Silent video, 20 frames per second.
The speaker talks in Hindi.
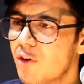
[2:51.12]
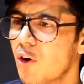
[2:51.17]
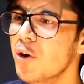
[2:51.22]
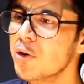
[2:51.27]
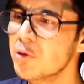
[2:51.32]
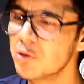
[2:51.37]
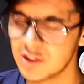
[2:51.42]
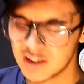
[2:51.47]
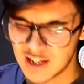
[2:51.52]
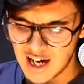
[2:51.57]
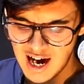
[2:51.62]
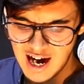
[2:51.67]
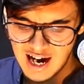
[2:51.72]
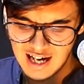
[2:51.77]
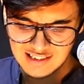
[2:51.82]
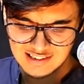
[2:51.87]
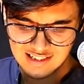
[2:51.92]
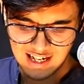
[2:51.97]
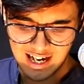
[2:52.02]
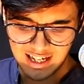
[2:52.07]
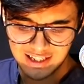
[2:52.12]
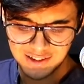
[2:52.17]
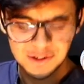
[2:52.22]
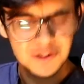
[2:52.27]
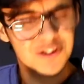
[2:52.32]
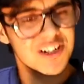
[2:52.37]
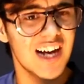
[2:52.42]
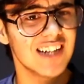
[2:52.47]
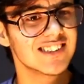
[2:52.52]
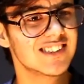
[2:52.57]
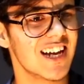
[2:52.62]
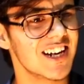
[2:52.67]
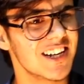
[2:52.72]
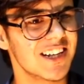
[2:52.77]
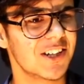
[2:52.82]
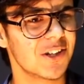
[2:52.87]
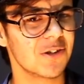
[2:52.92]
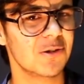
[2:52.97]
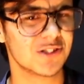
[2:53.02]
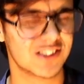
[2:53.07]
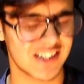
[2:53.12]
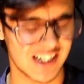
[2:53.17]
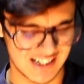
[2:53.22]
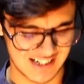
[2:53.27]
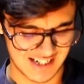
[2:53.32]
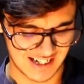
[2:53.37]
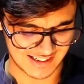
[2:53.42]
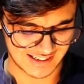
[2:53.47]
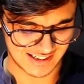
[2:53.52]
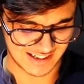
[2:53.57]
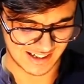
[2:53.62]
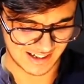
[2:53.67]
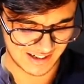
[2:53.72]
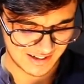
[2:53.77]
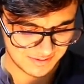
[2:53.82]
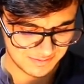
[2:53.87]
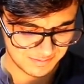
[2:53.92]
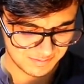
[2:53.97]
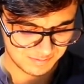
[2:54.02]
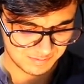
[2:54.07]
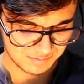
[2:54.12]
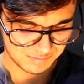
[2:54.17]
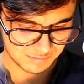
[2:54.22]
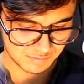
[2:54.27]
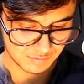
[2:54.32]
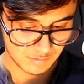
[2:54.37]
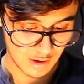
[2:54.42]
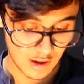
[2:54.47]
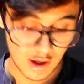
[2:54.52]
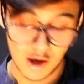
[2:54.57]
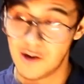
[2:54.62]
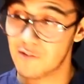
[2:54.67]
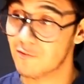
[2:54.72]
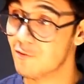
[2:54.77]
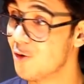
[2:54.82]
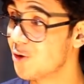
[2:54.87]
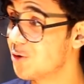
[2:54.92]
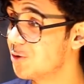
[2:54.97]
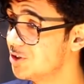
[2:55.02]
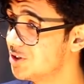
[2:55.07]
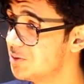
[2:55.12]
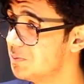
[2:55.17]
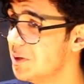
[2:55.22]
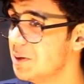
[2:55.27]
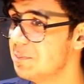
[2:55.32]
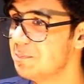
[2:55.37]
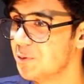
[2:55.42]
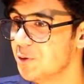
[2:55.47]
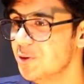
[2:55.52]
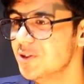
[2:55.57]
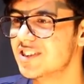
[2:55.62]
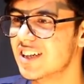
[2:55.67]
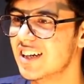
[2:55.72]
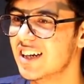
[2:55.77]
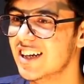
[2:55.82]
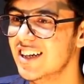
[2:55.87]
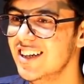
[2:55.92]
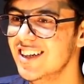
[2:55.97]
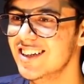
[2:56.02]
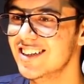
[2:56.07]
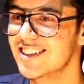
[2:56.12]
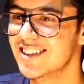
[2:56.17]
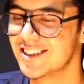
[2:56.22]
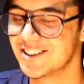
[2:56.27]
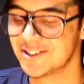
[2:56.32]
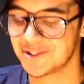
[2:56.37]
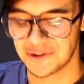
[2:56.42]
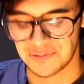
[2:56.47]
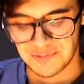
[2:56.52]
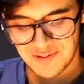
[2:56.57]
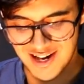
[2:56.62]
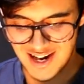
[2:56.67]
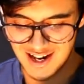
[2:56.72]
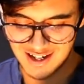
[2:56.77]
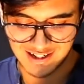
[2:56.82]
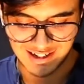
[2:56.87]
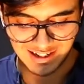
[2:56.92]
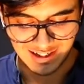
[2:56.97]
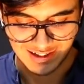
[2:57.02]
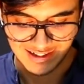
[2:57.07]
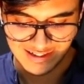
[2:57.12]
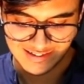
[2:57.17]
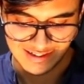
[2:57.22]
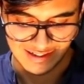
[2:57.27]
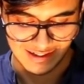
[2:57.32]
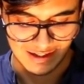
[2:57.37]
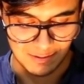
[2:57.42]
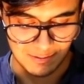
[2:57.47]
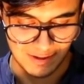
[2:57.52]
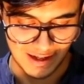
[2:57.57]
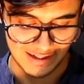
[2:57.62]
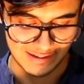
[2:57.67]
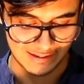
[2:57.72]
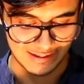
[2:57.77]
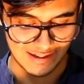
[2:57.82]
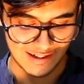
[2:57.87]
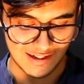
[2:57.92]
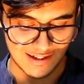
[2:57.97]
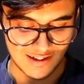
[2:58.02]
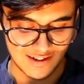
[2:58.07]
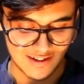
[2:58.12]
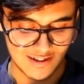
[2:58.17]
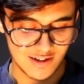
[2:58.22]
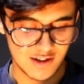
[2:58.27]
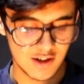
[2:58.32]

फ़ोन उनका आ जाए तो ना जाने क्यों उछल जाते हैं वो कुछ भी पूछ ले तो मना करने से घबराते हैं